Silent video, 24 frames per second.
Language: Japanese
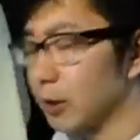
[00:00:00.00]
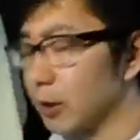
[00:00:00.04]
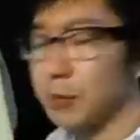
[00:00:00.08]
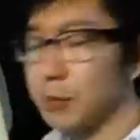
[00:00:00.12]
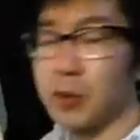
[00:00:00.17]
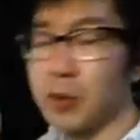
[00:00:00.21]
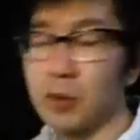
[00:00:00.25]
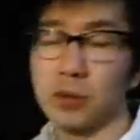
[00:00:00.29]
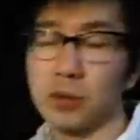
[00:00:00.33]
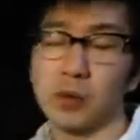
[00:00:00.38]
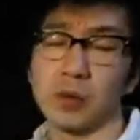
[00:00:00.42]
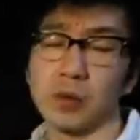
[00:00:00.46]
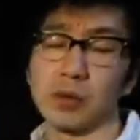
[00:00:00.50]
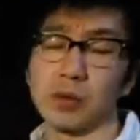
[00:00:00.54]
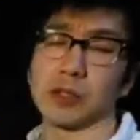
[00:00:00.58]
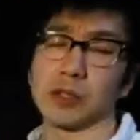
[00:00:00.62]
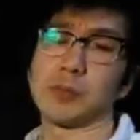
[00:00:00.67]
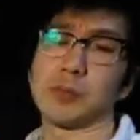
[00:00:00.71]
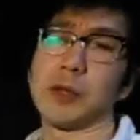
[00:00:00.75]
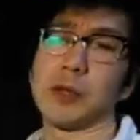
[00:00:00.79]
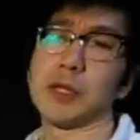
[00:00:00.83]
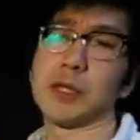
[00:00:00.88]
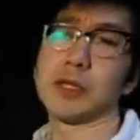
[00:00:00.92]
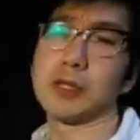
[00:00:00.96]
見事
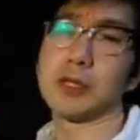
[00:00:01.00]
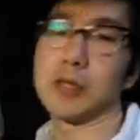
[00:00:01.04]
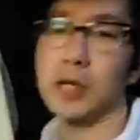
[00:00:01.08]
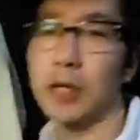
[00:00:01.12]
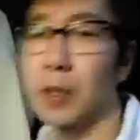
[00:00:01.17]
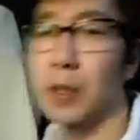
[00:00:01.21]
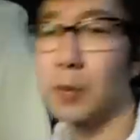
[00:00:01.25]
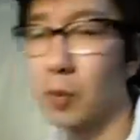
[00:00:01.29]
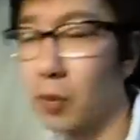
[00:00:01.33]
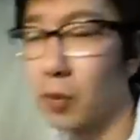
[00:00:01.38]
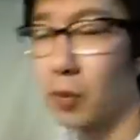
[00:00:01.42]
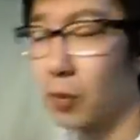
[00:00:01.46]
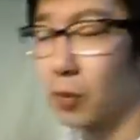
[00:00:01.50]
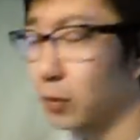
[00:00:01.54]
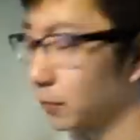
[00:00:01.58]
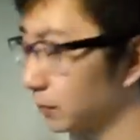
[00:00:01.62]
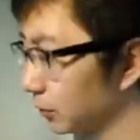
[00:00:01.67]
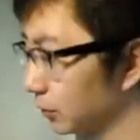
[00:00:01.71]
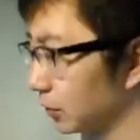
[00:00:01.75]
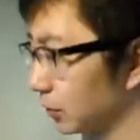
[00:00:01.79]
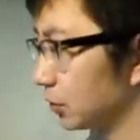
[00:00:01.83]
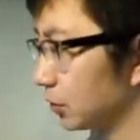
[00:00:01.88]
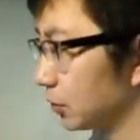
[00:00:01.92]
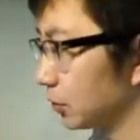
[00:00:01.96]
スパイスカレーも
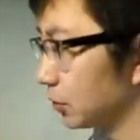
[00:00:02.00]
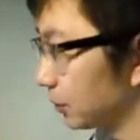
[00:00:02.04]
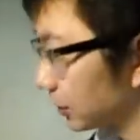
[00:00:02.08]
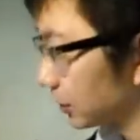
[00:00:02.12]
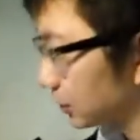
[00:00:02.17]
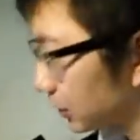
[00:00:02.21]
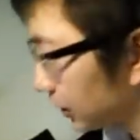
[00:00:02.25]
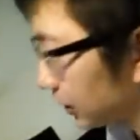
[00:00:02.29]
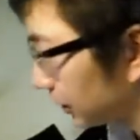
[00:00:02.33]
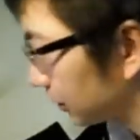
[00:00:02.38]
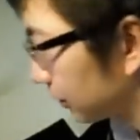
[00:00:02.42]
作りまして、